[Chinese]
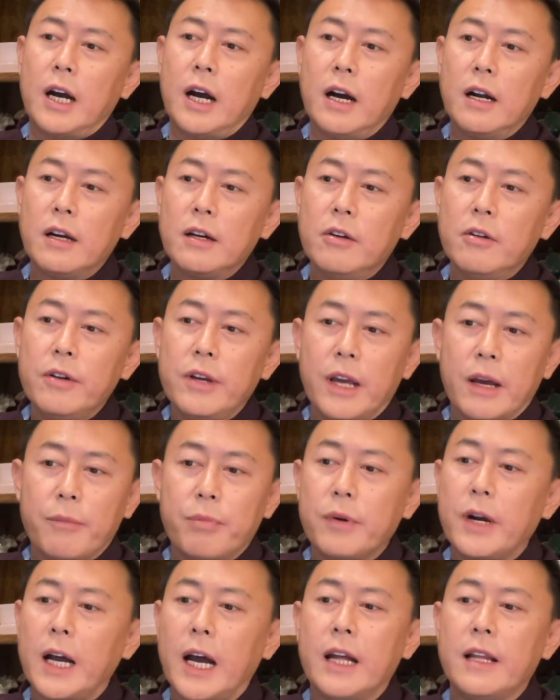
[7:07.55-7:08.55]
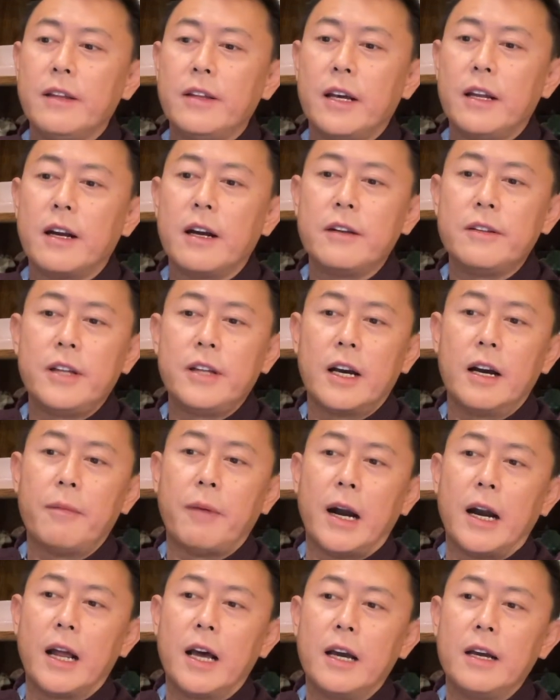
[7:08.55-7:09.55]
杭州也不看健康健康
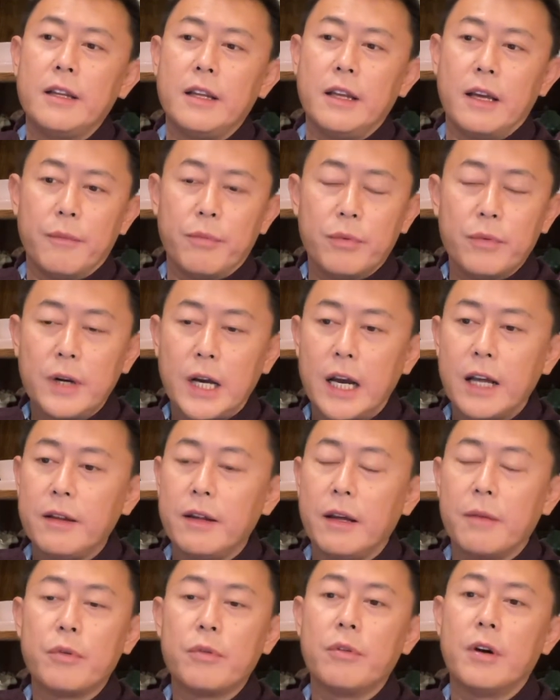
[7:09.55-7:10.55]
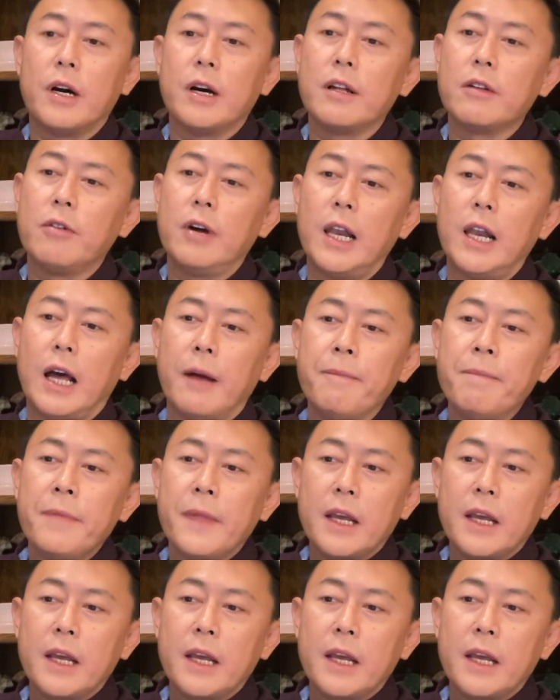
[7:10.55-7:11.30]
码了，也不看，也不做核酸了，